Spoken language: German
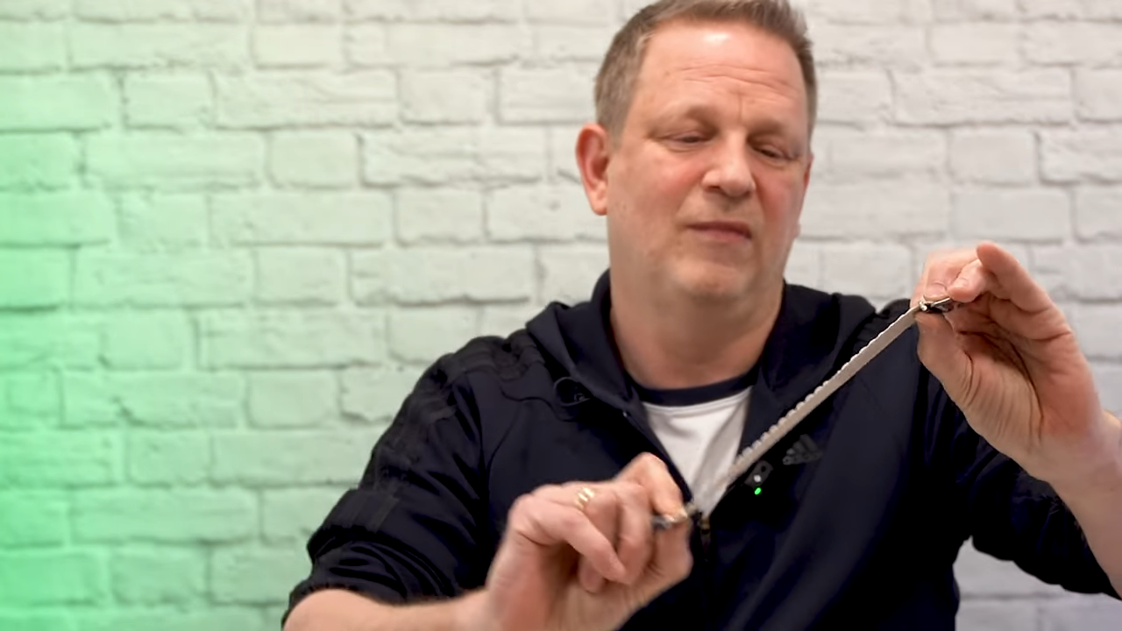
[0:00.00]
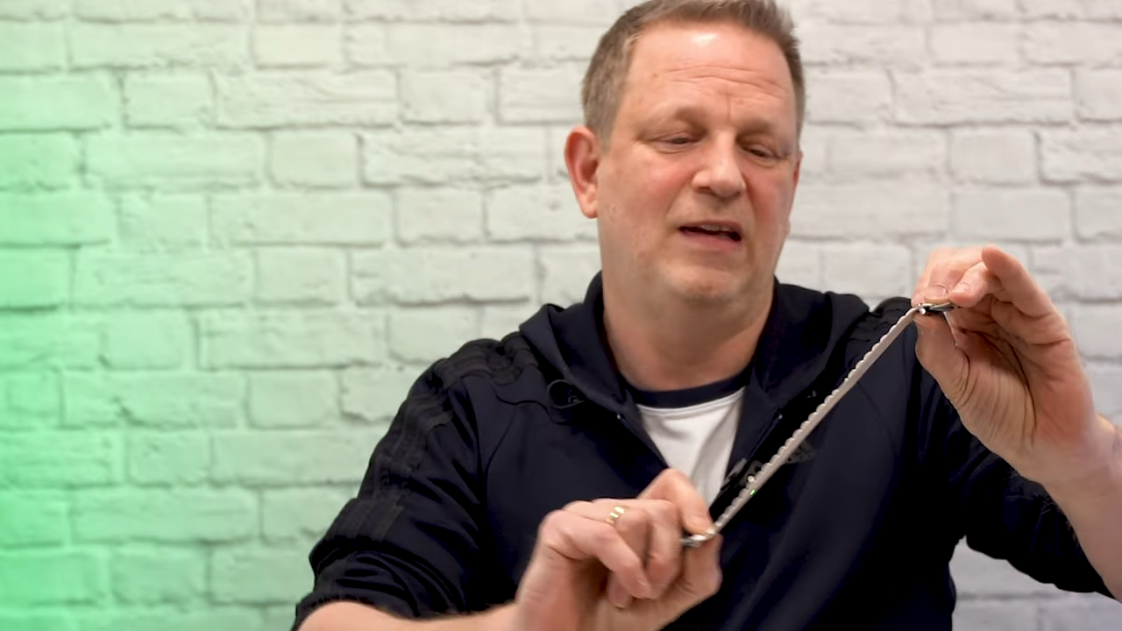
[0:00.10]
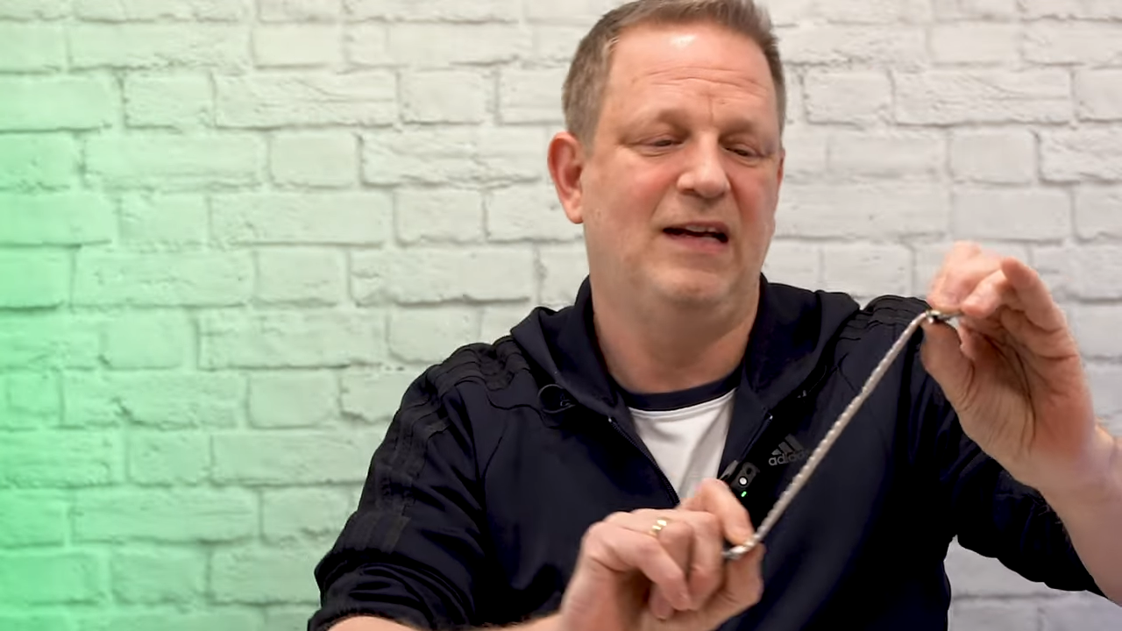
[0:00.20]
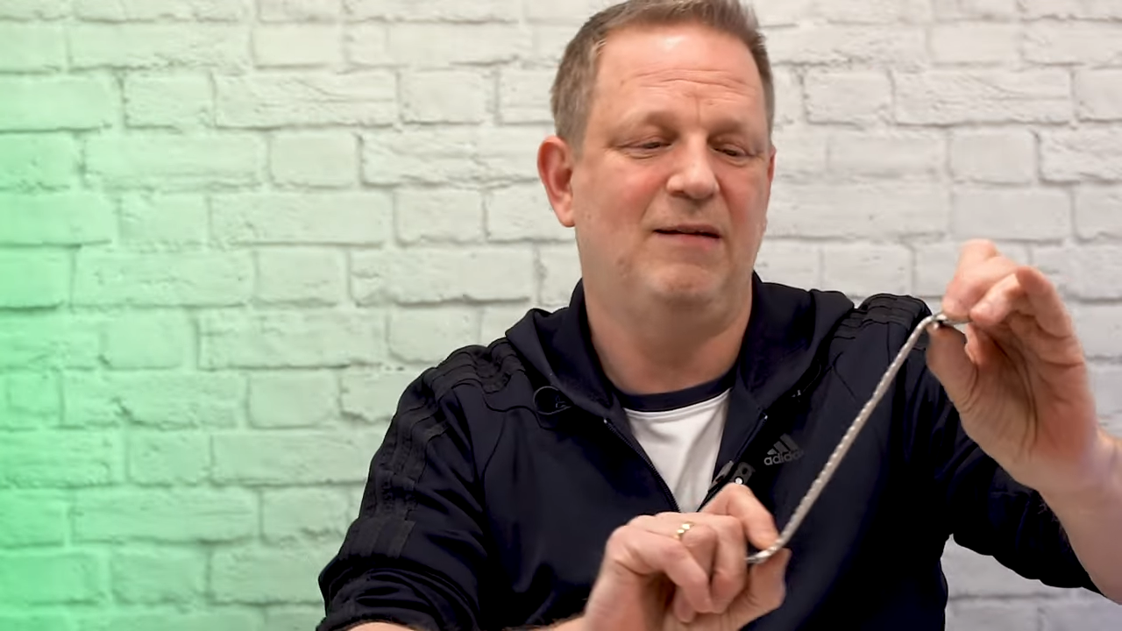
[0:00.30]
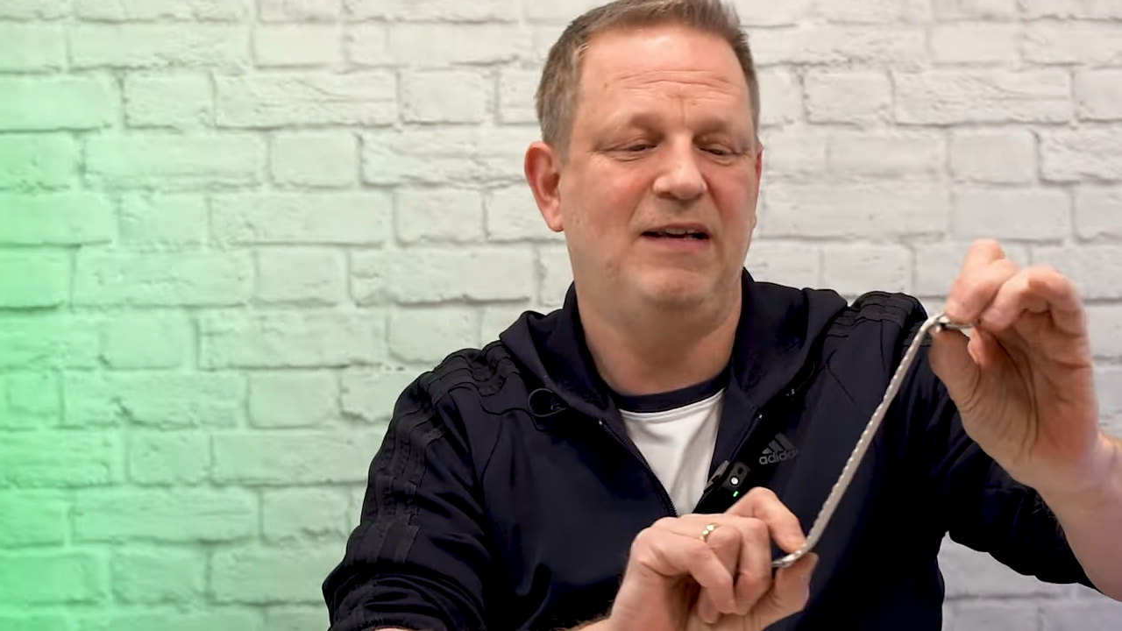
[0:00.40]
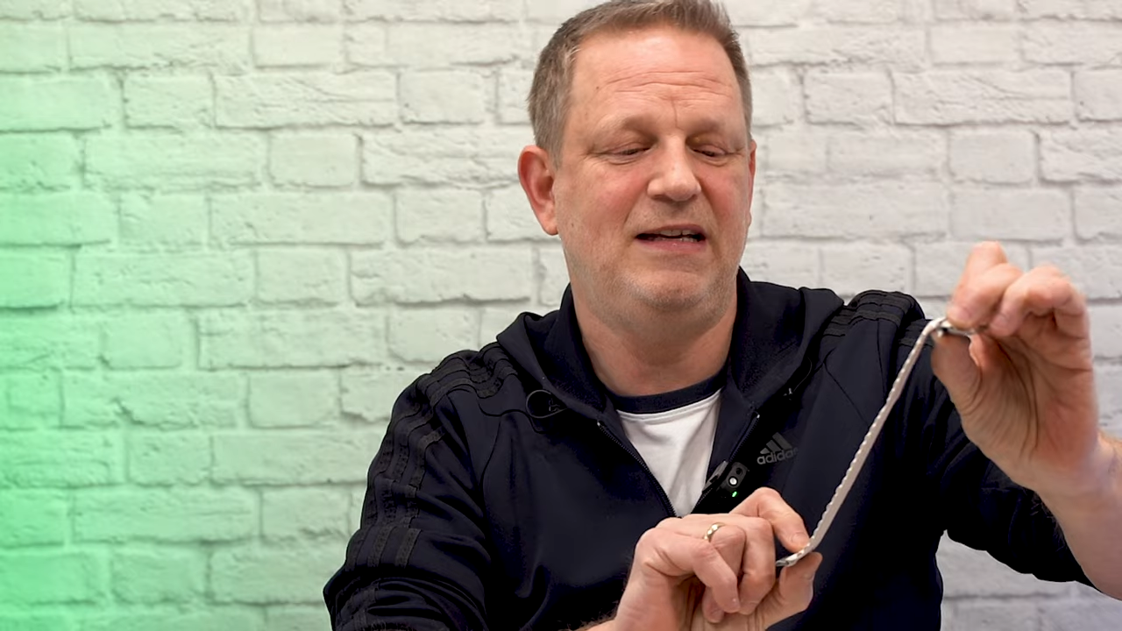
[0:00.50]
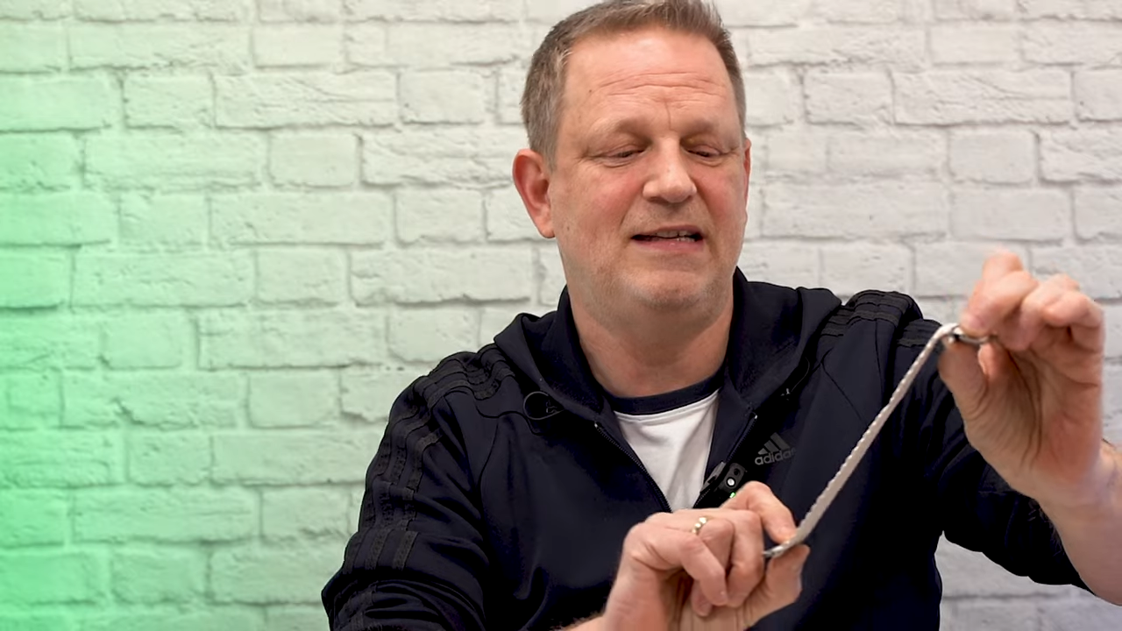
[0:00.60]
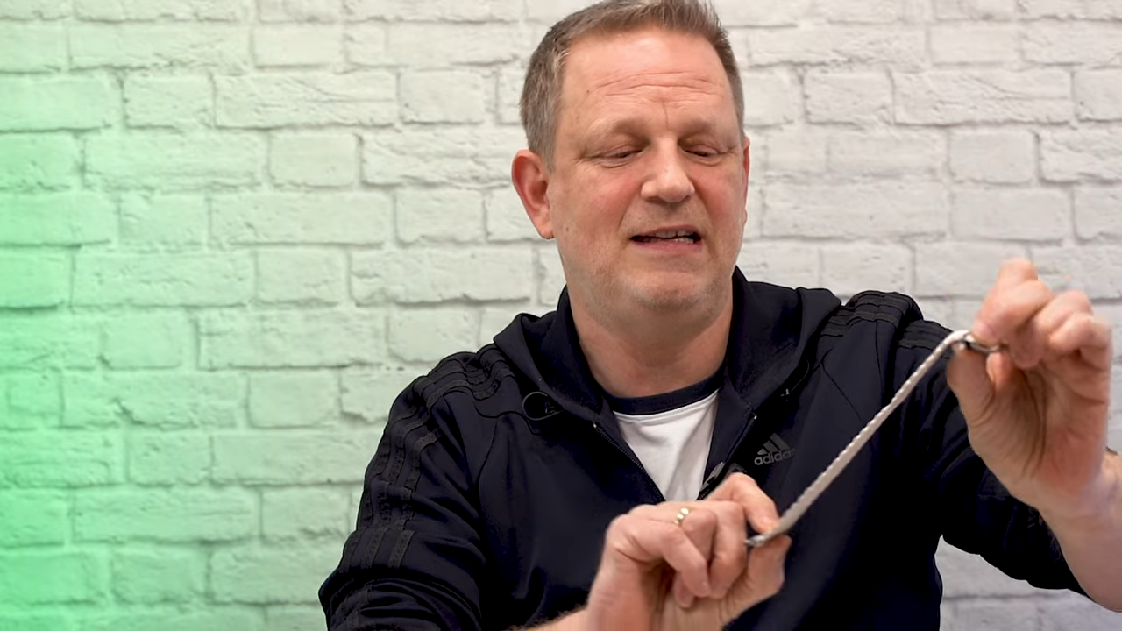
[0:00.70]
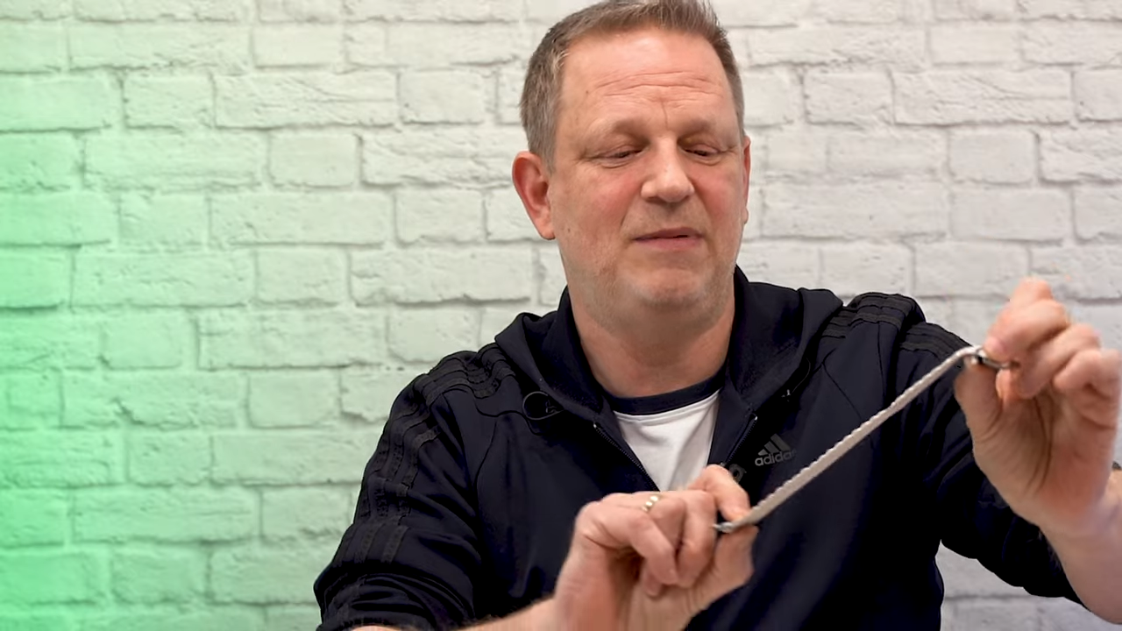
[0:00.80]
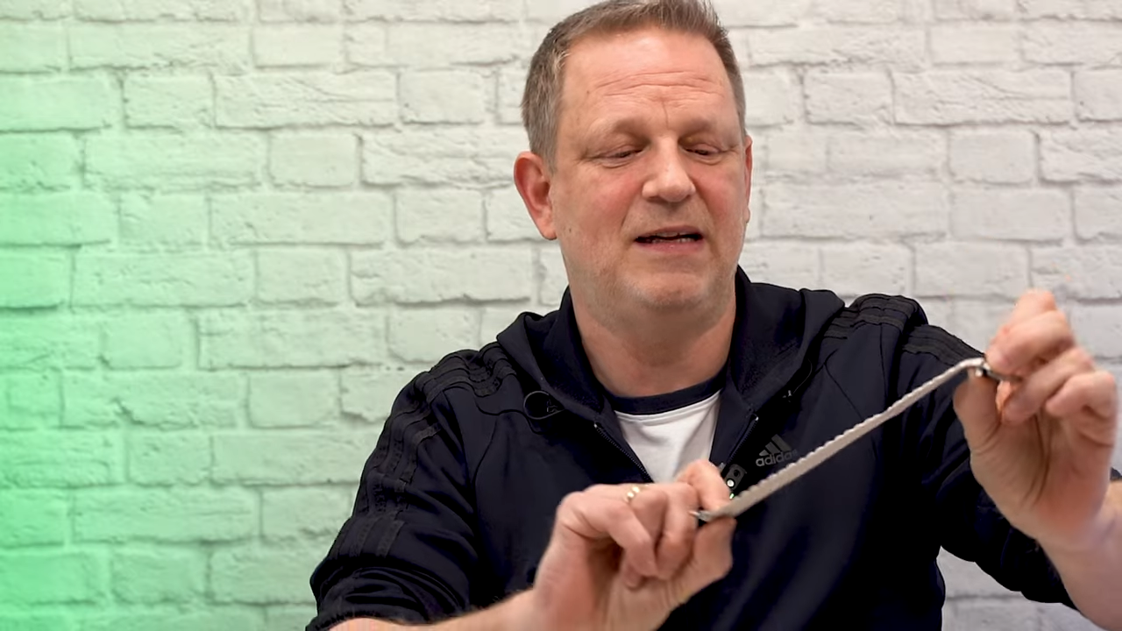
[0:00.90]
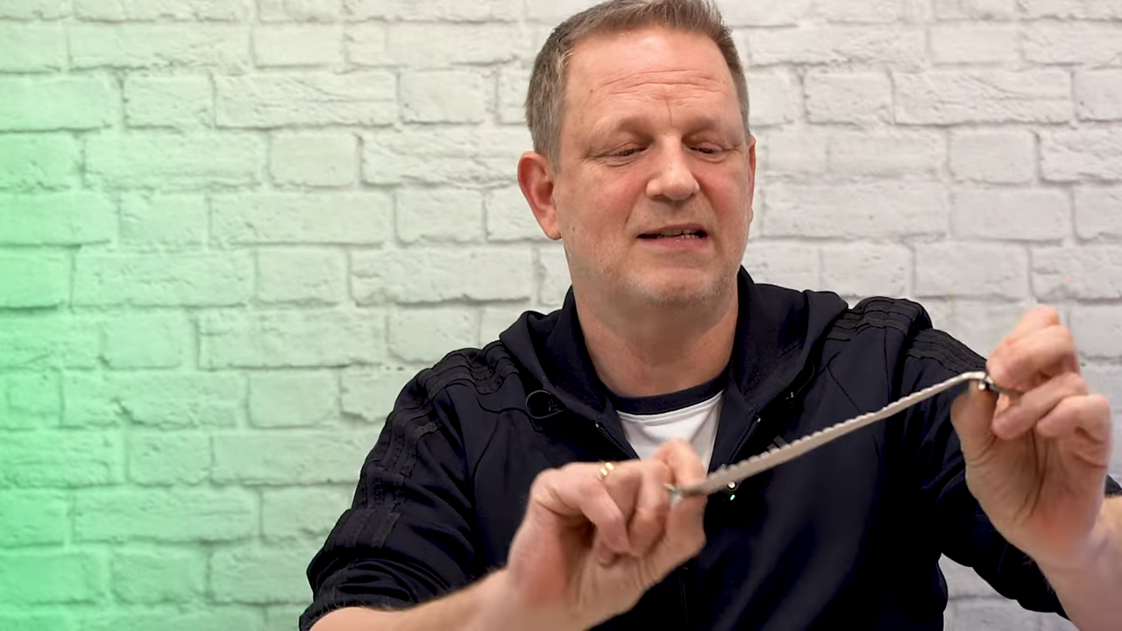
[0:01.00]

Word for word: Hier im Licht sieht man